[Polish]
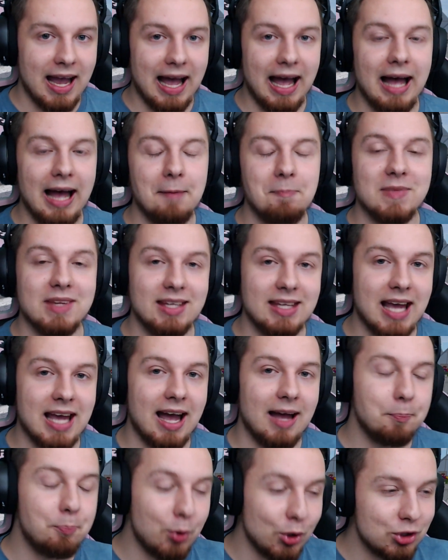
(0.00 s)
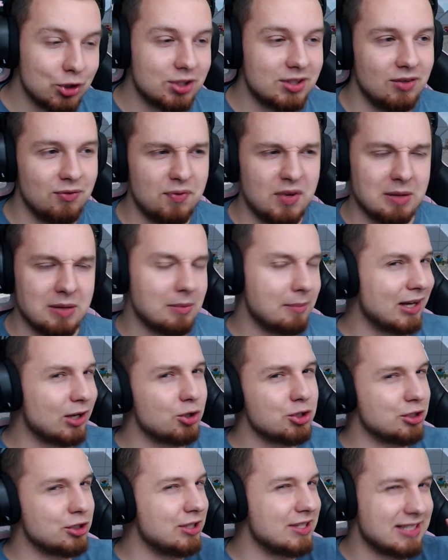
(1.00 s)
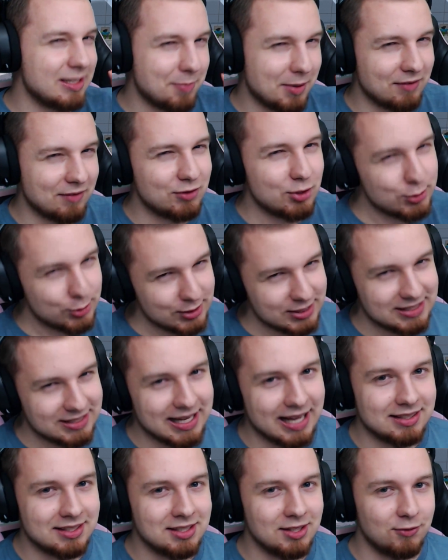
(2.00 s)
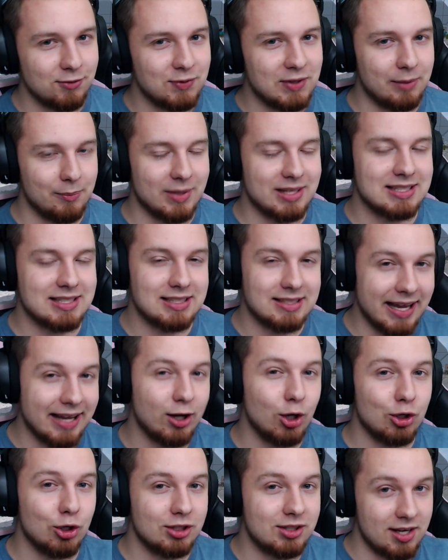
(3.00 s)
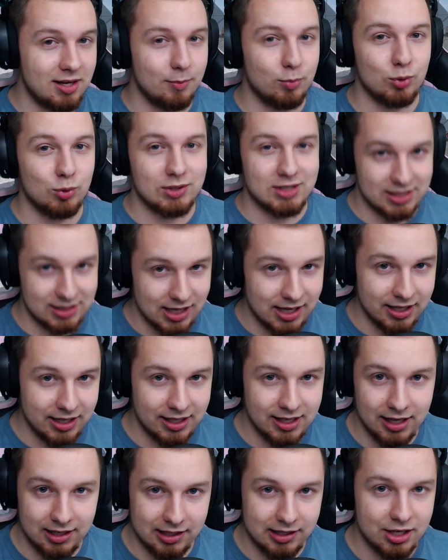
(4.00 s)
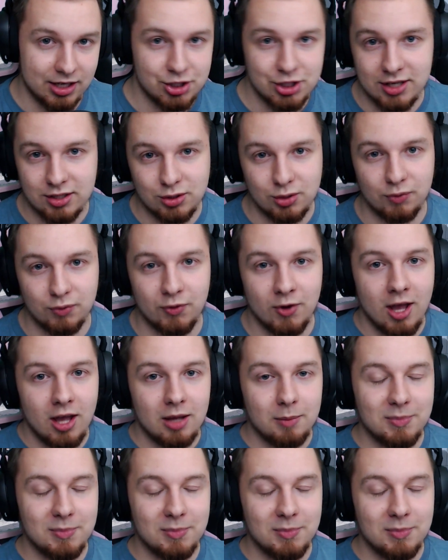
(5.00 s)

A ja pod tym filmem, jako że to jest naprawdę już ostatni film z tego trybu, ze starych Car Crashersów,